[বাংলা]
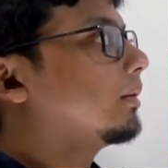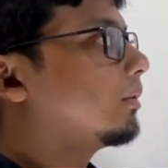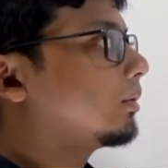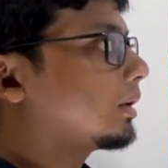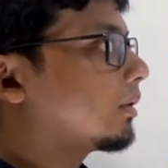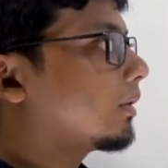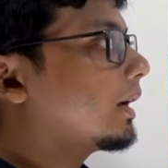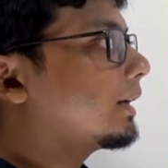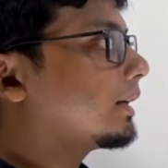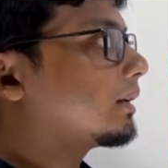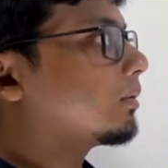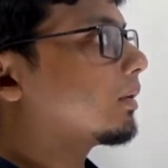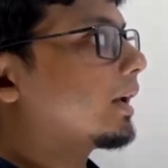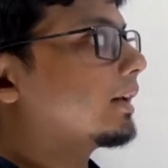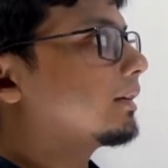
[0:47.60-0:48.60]
ওটাও রাইট
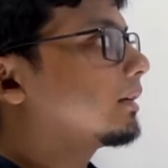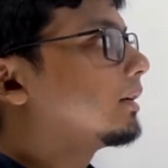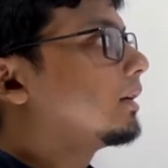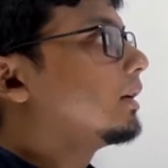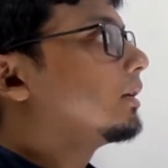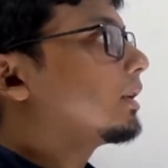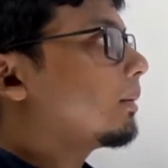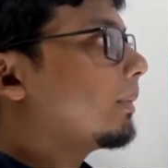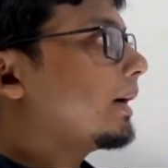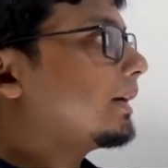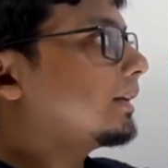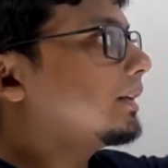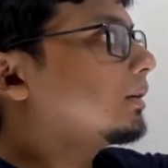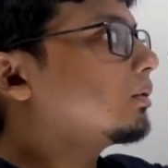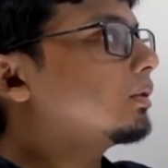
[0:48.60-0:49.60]
এটাও রাইট তা আমরা এটা
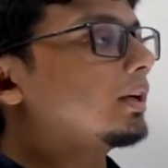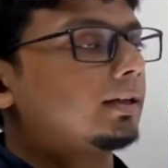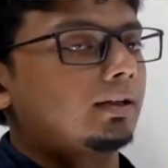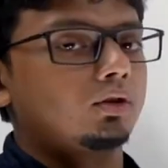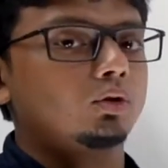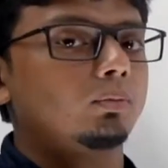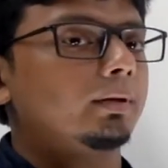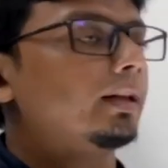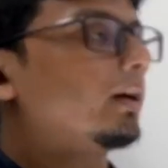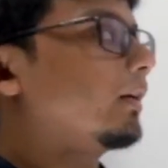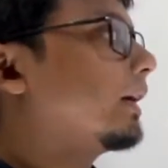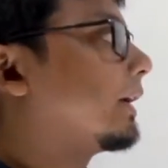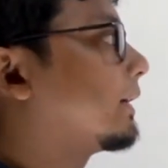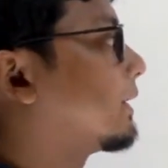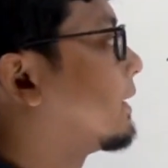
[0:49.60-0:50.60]
দিয়ে করলে একটা সুবিধা হয়
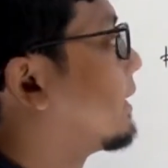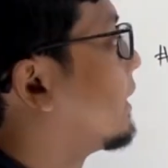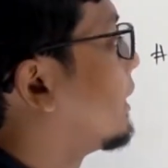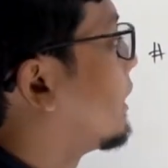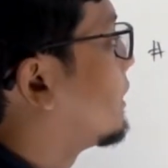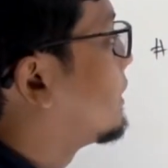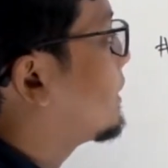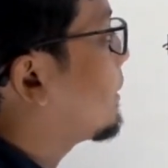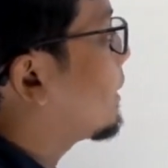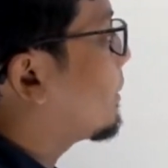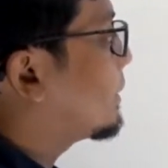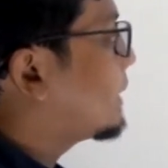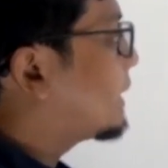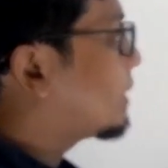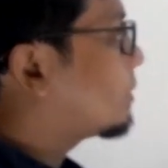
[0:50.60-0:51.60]
আর কি যেমন
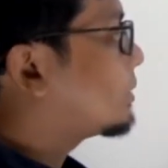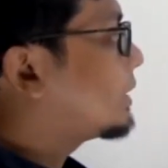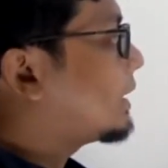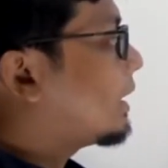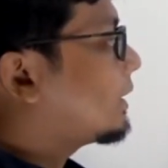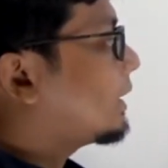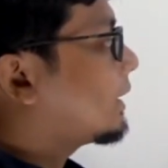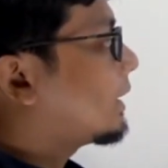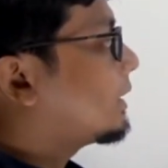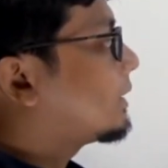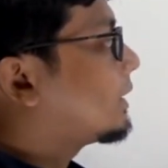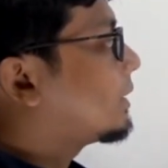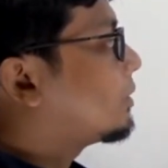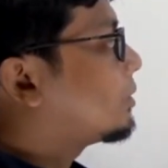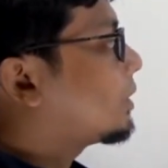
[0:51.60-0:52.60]
আমাদের এরকম যদি দেওয়া থাকে যে
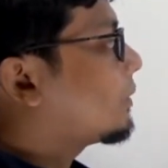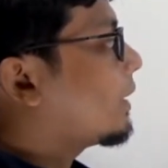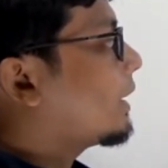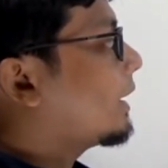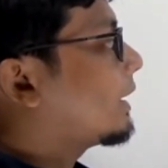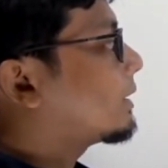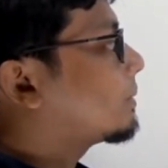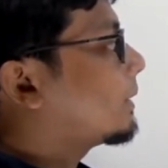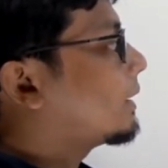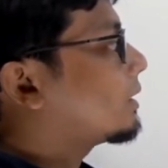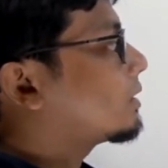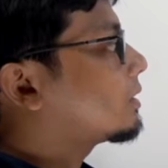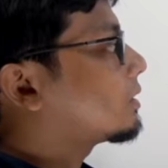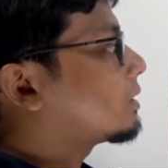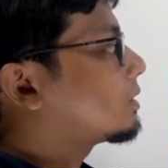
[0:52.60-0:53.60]
রুট ওভার এক্স মাইনাস
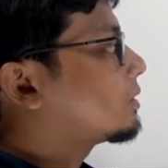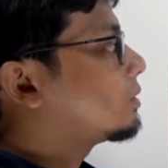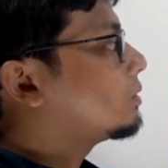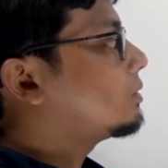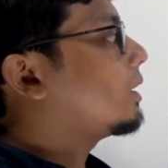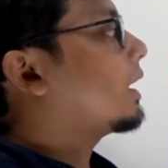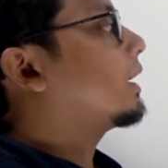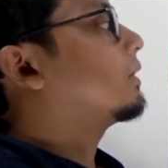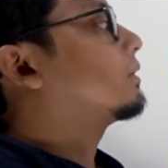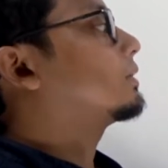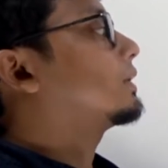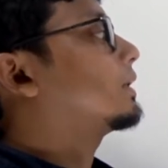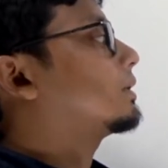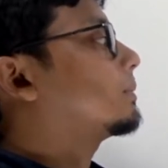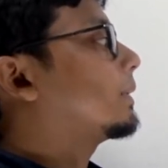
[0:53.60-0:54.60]
টু আর হচ্ছে
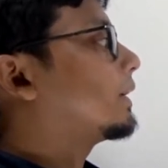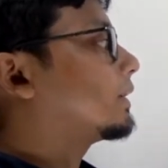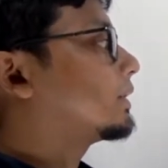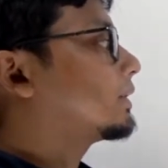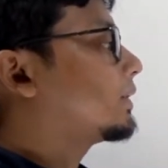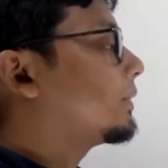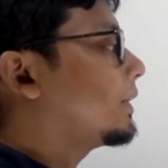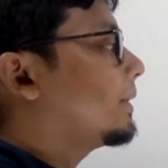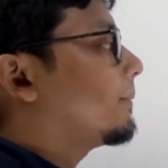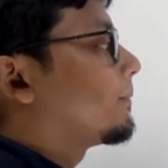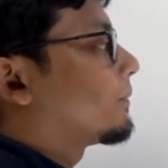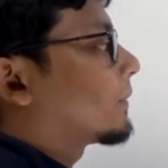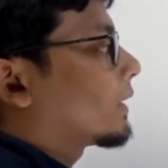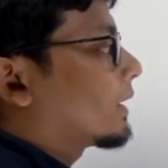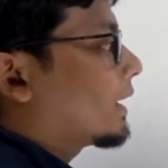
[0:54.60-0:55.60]
এক্স মাইনাস থ্রি
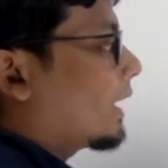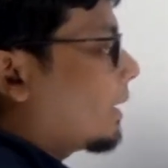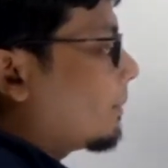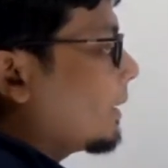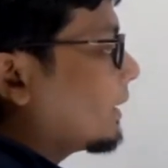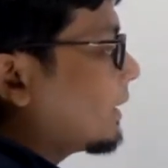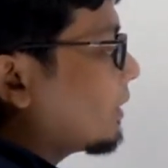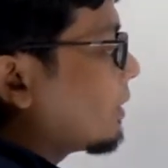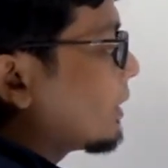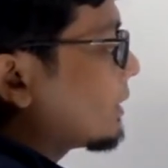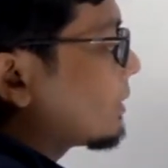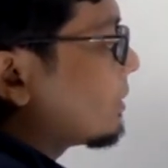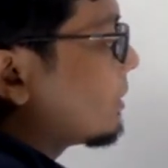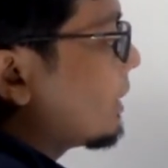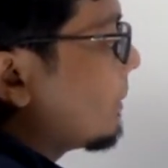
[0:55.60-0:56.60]
তাহলে আমরা একটা
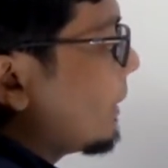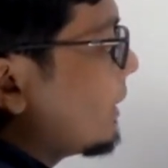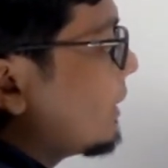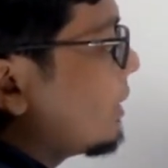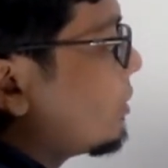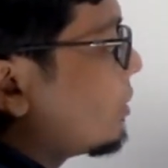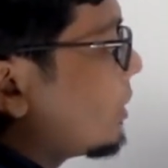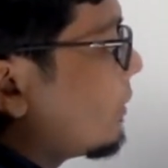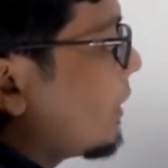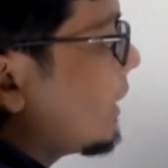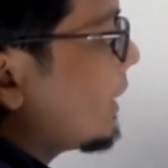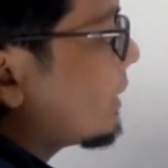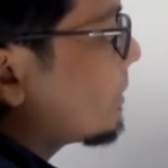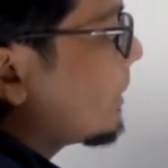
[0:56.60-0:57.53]
করতে পারি যে রুট ওভার এক্স